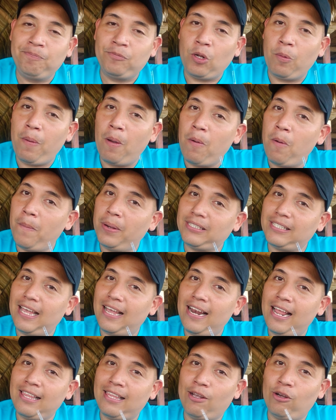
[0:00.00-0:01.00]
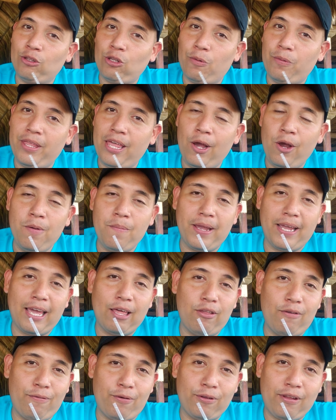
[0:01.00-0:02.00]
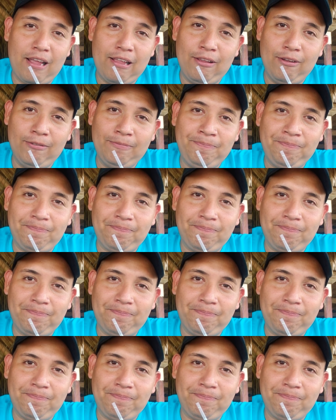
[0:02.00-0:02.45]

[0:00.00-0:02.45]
Nos vemos más adelante en otro video y me quedo disfrutando